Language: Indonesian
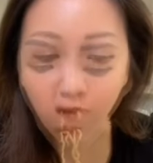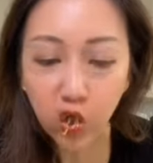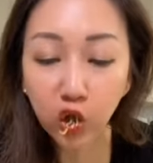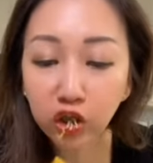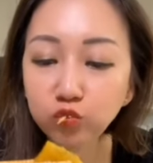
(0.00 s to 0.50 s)
Oke,
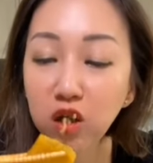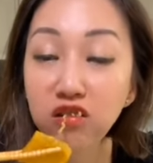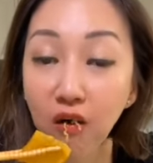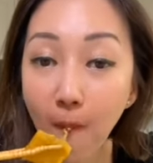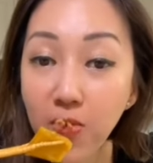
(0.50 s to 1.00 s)
okay, enak
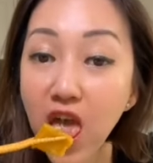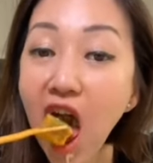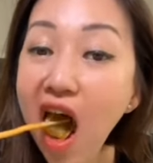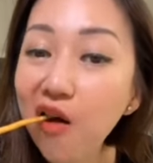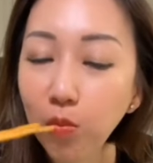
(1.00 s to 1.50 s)
kok.
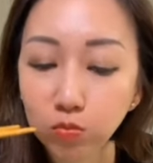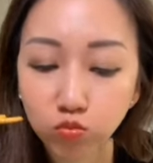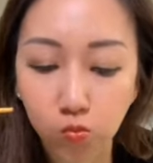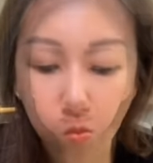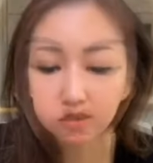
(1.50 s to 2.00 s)
Hmm,
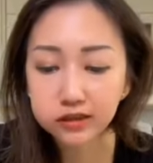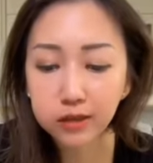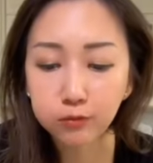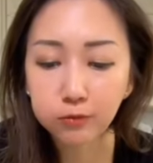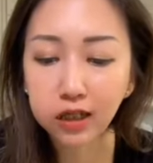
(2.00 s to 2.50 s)
cecek
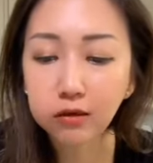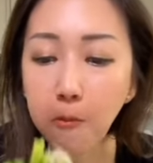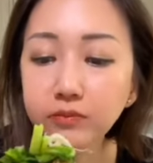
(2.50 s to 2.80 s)
empuk banget.